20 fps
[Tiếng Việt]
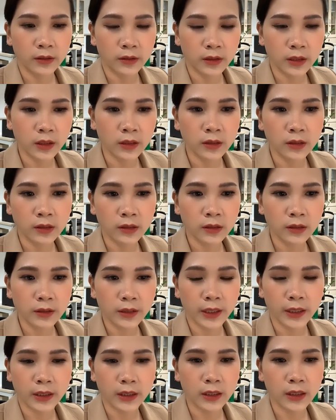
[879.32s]
nhớ
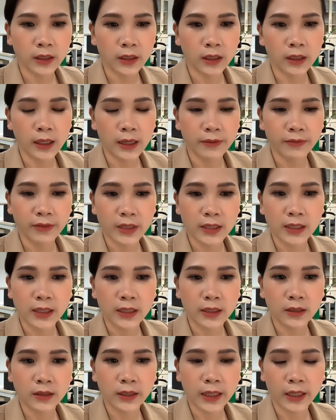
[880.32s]
để ý là vệ
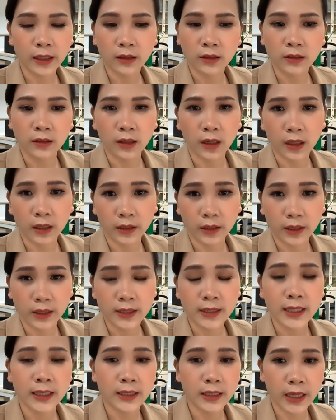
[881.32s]
sinh nhà cửa
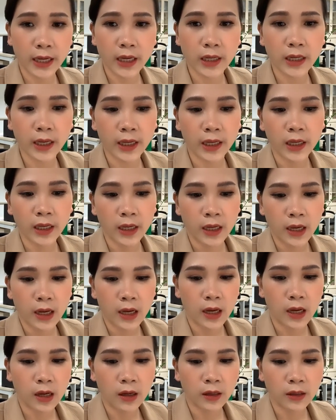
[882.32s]
sạch sẽ này,
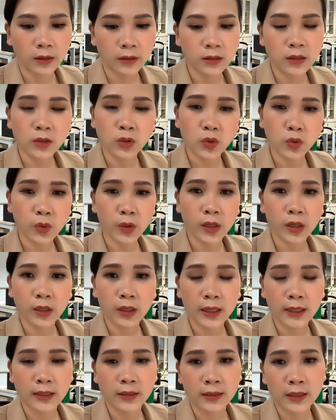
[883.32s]
thường xuyên
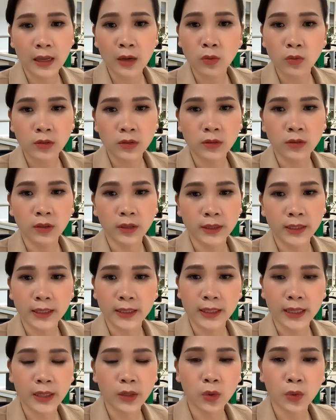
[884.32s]
là lau rửa sạch
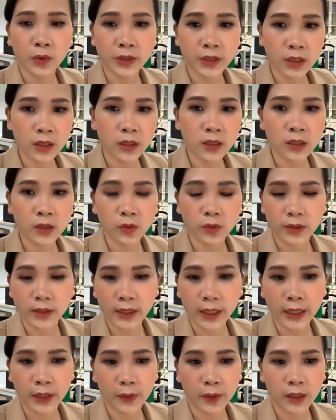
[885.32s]
sẽ đồ chơi của
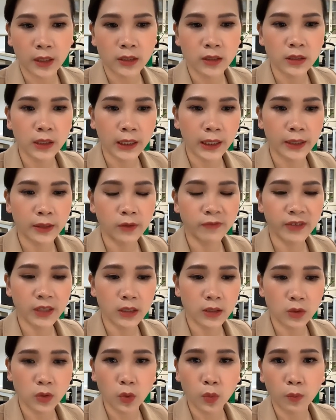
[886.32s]
trẻ hoặc là những cái vật
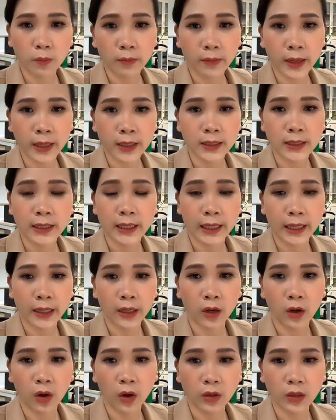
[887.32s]
dụng mà trẻ
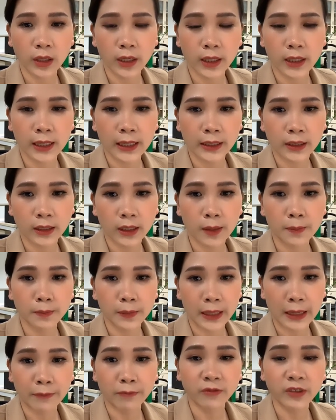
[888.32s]
có thể là cầm
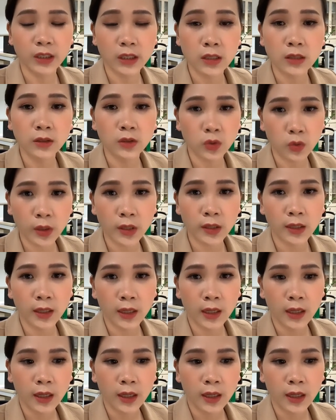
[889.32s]
nắm và thường xuyên.